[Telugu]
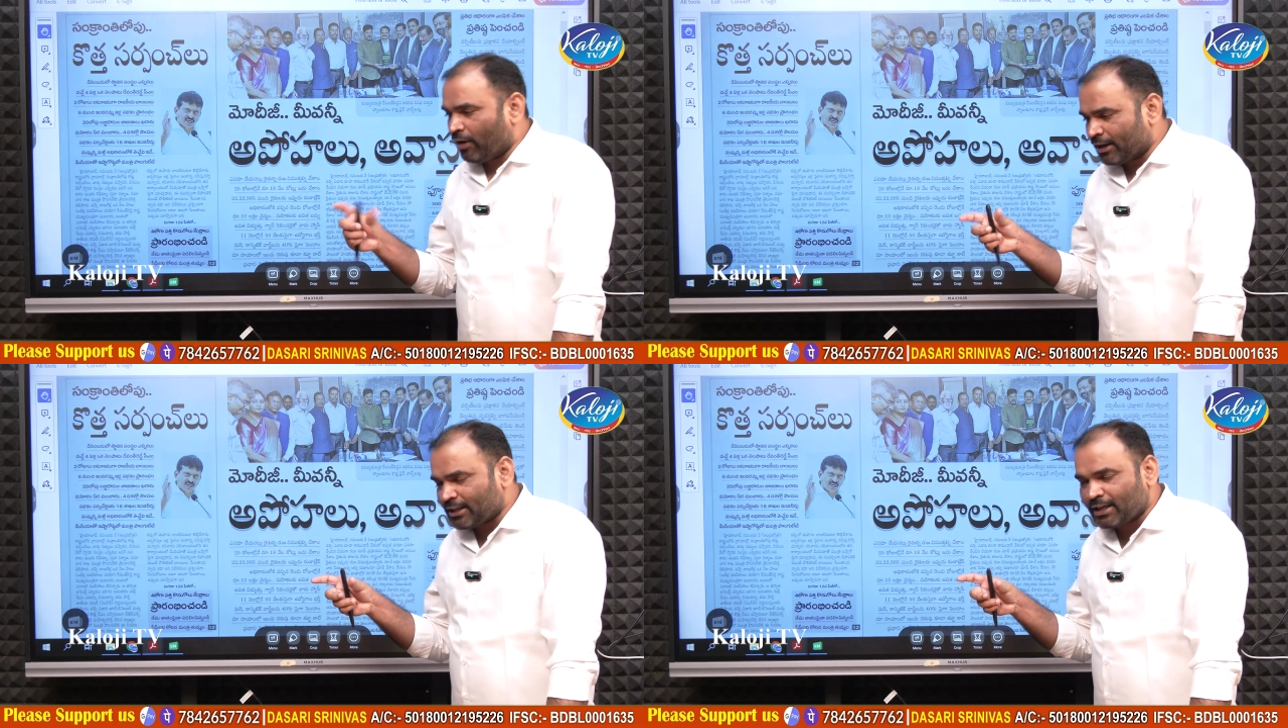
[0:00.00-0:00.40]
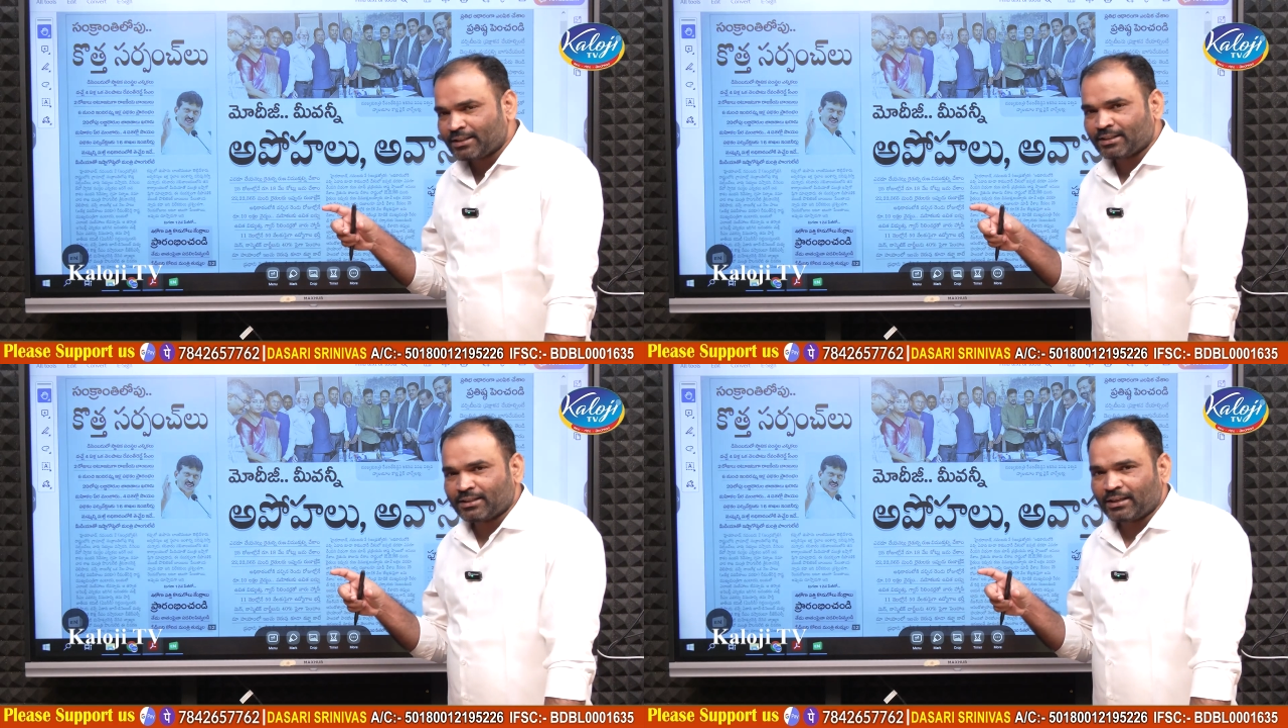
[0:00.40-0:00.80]

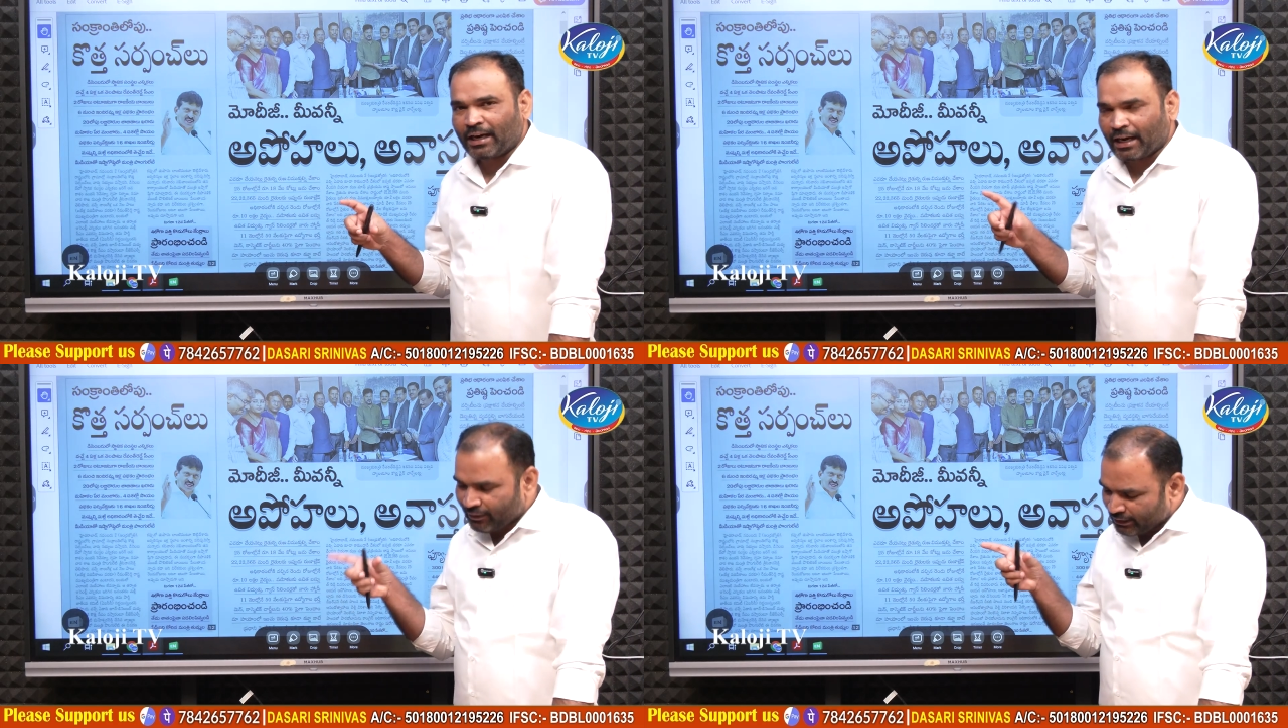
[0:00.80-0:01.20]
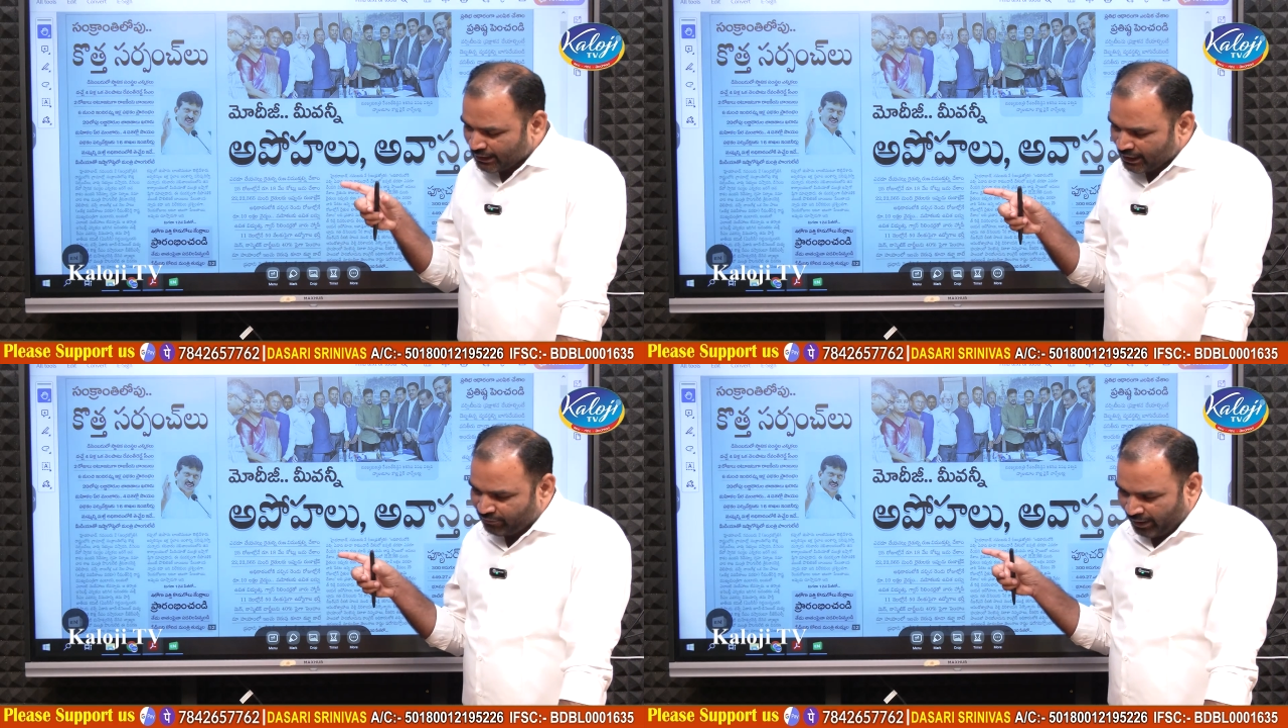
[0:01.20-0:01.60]
వర్సెస్
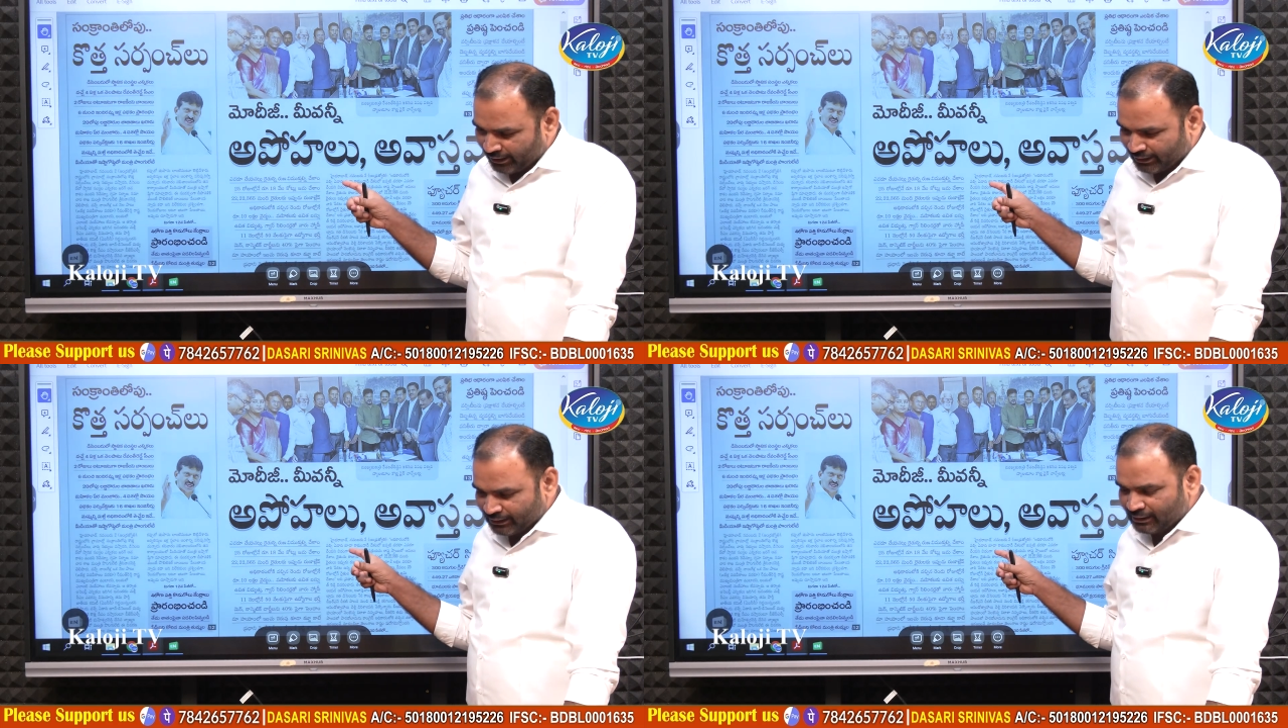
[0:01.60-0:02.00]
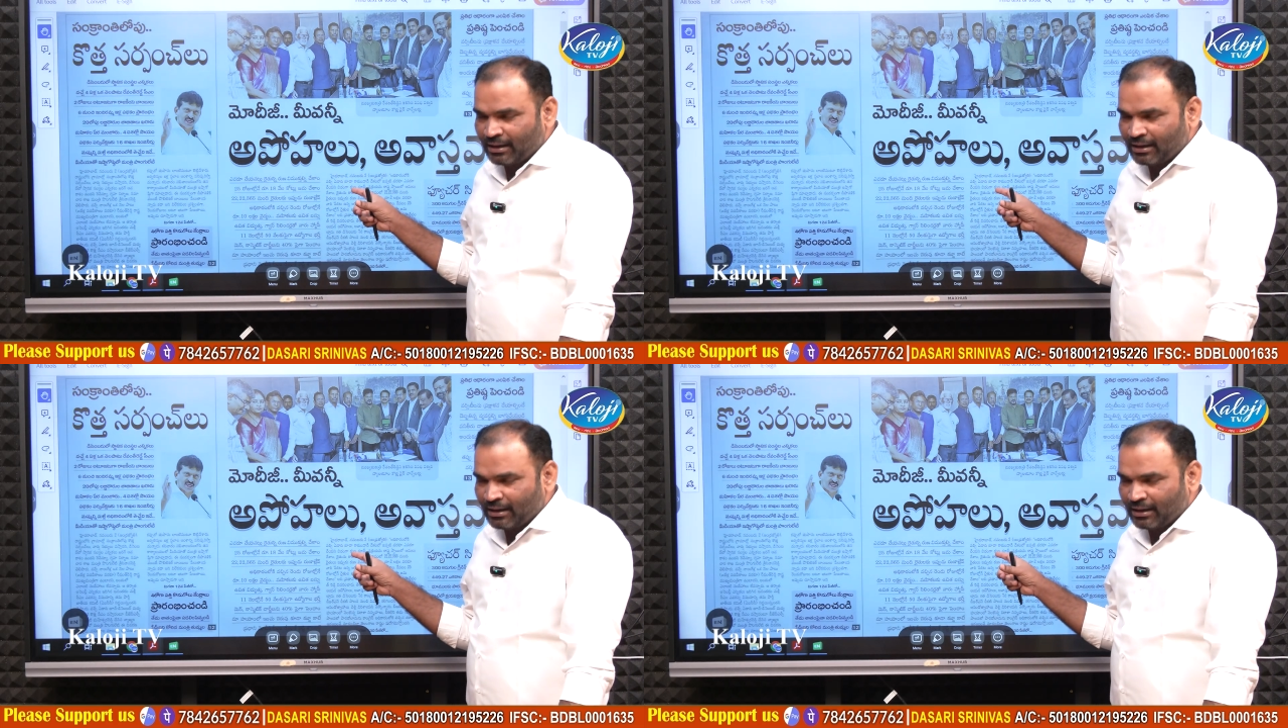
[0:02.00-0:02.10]
రేవంత్ రెడ్డి ఫైట్